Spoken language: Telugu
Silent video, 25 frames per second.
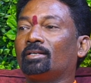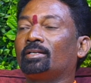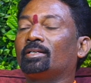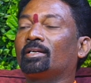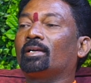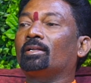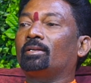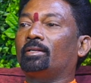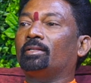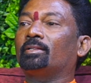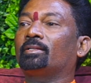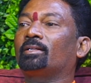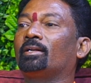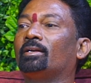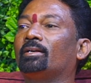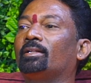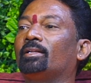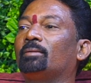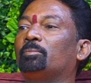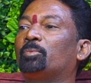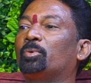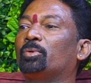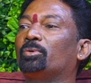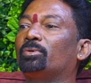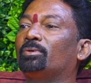ఇక్కడ ఎందుకంటే
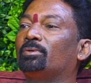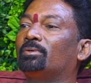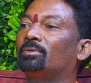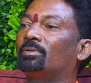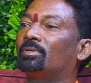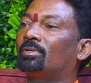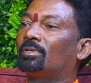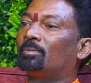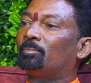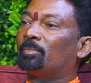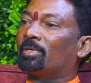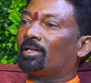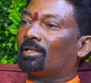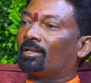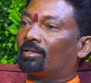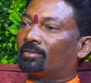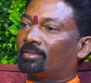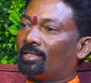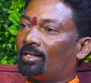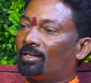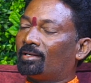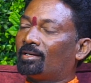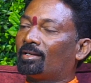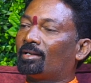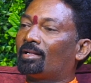ఇప్పుడు మన
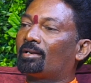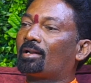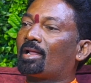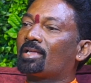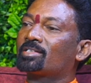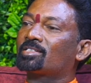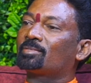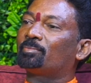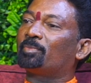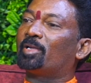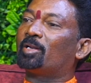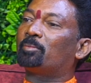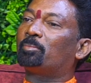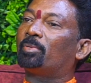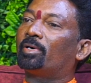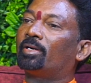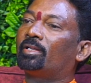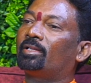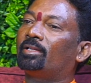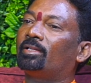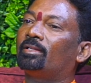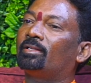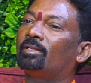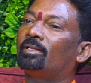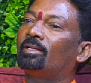తెలంగాణ రాష్ట్రం
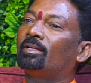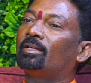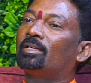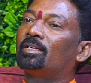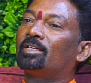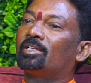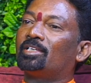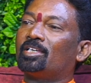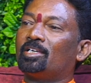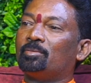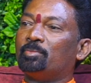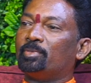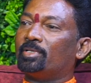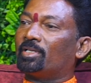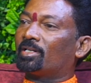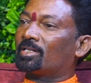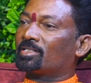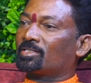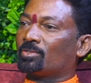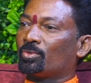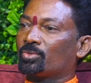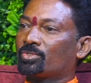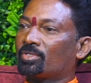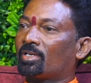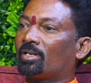ఏర్పడి ఎనిమిదిన్నర
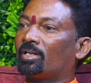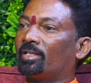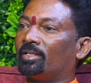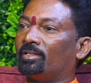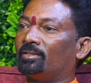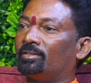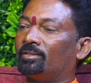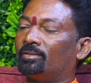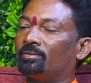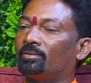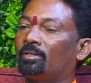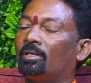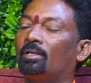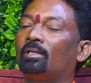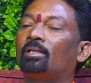సంవత్సరాలు అయింది